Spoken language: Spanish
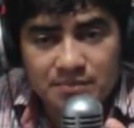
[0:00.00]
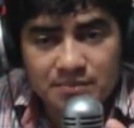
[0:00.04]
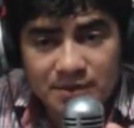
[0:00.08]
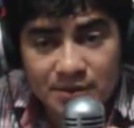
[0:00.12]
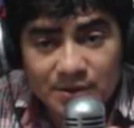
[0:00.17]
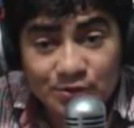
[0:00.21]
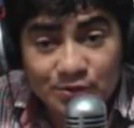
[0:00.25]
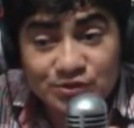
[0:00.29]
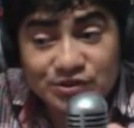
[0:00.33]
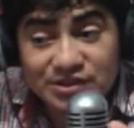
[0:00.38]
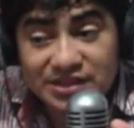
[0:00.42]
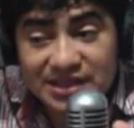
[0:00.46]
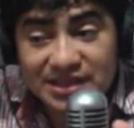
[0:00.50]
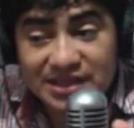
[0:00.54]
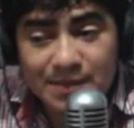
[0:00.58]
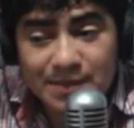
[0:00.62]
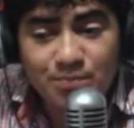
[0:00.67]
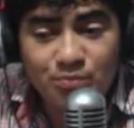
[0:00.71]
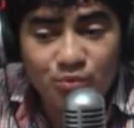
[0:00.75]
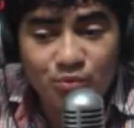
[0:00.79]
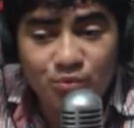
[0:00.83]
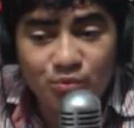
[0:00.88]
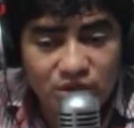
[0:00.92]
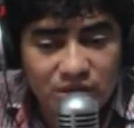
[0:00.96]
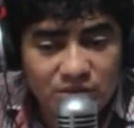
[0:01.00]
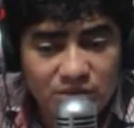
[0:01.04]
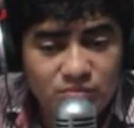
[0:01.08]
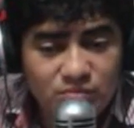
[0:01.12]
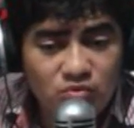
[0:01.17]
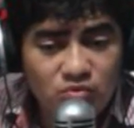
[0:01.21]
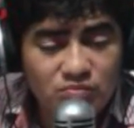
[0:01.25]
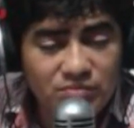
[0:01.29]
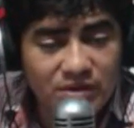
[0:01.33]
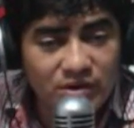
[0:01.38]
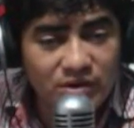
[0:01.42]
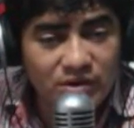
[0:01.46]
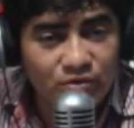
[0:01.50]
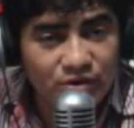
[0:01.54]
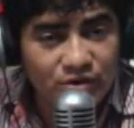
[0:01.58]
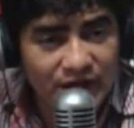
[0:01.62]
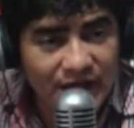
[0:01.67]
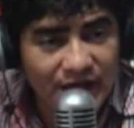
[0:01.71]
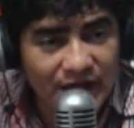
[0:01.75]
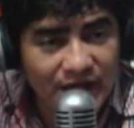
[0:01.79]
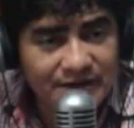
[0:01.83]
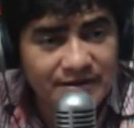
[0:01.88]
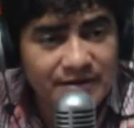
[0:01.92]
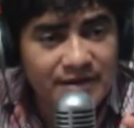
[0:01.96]
pero sí podemos
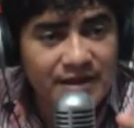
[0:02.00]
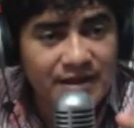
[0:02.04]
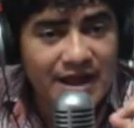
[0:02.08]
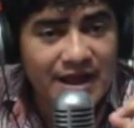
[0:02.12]
mejorar